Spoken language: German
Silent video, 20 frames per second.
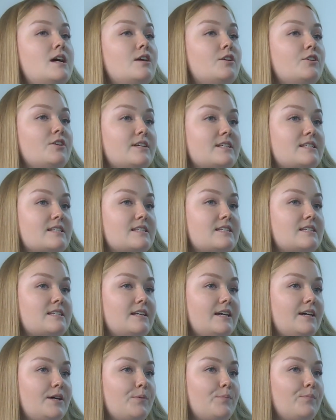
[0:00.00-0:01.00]
Und das ist
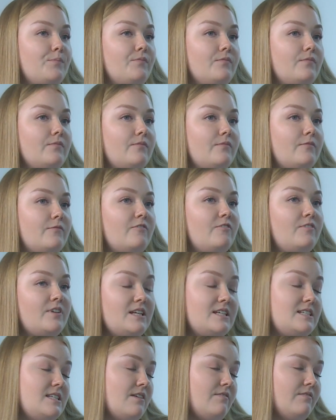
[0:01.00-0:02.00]
ähm,
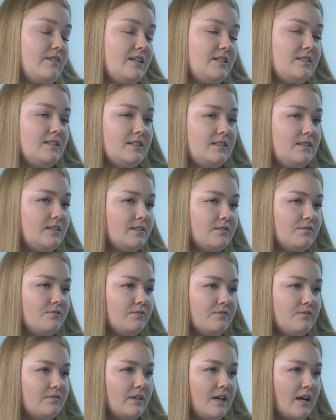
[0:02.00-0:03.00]
finde ich sehr wichtig
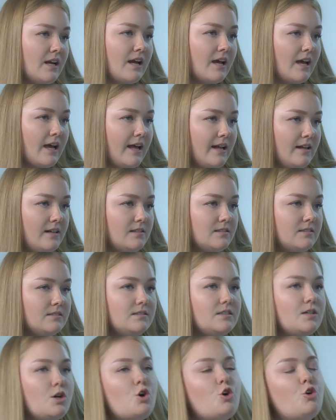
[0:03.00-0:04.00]
generell.
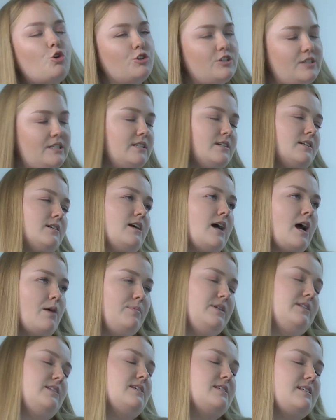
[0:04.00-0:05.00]
Und hier
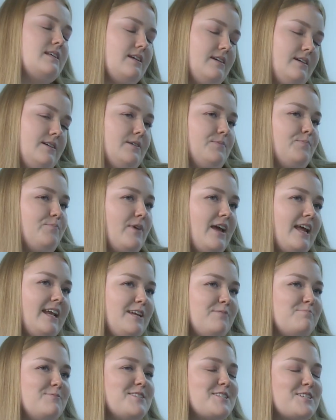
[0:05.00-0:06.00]
habe ich das ähm,
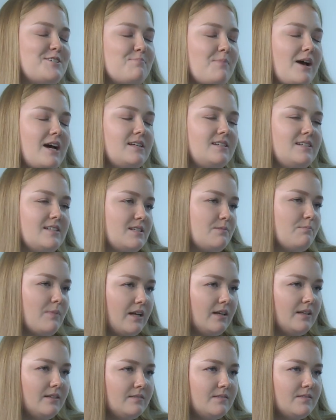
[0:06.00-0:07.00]
Erlebnis gemacht, dass
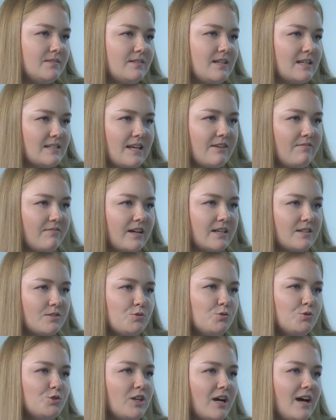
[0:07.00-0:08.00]
man das einfach
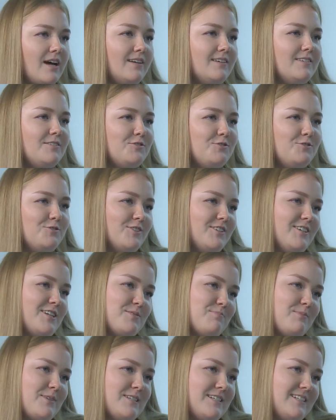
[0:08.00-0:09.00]
tun kann, ohne
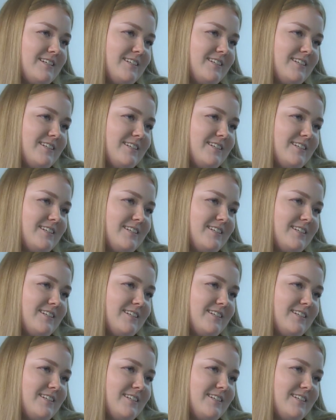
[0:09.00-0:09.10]
dass man.